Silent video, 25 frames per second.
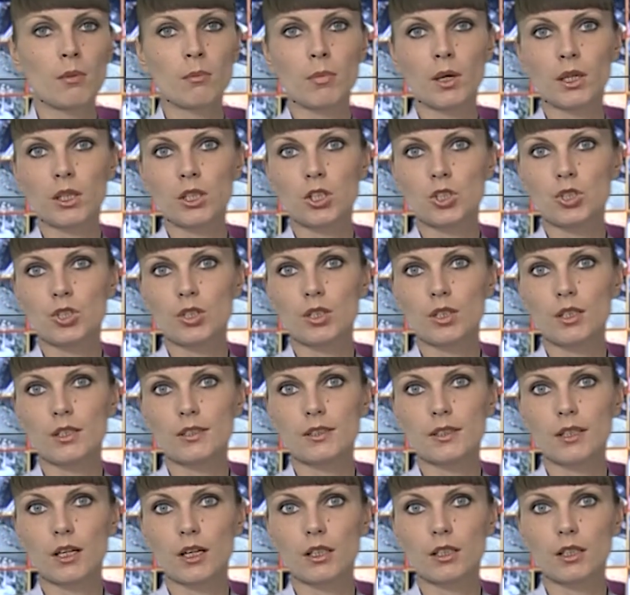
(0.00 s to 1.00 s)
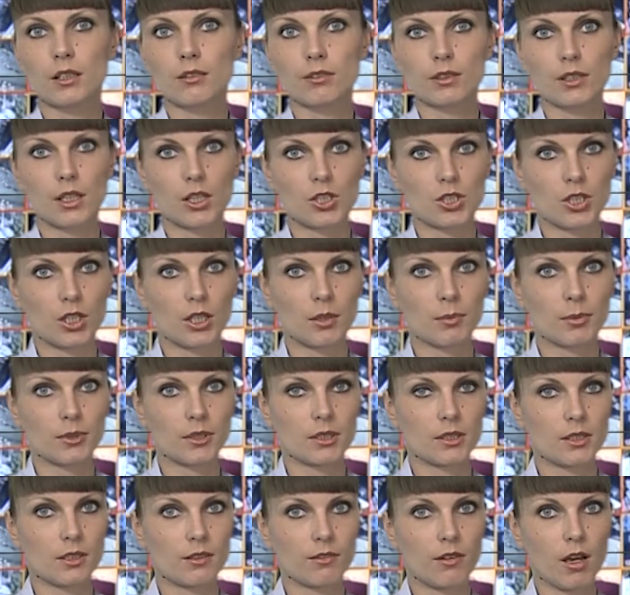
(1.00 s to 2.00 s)
Похищенное изъято, а в отношении
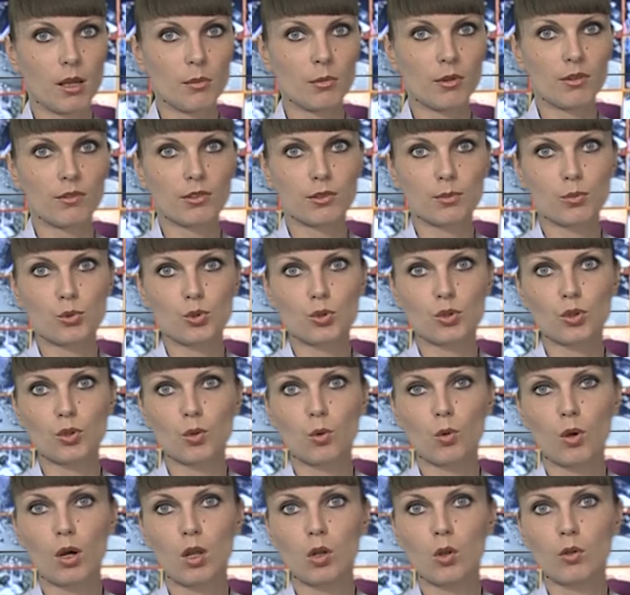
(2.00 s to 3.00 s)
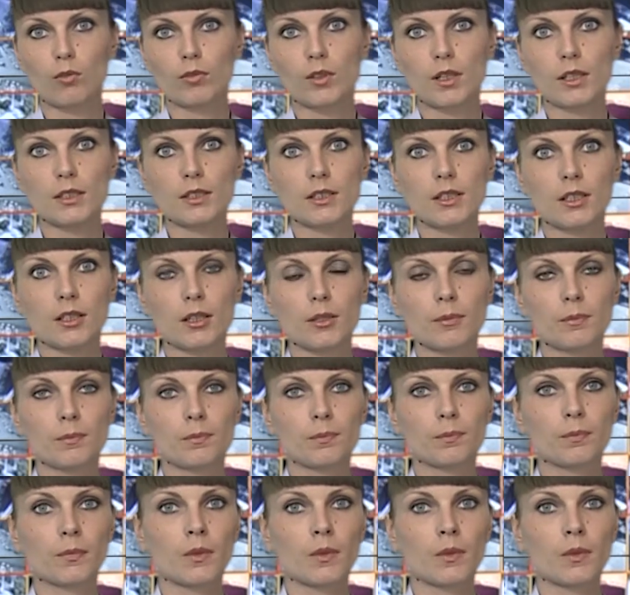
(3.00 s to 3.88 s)
подозреваемого возбуждено уголовное дело.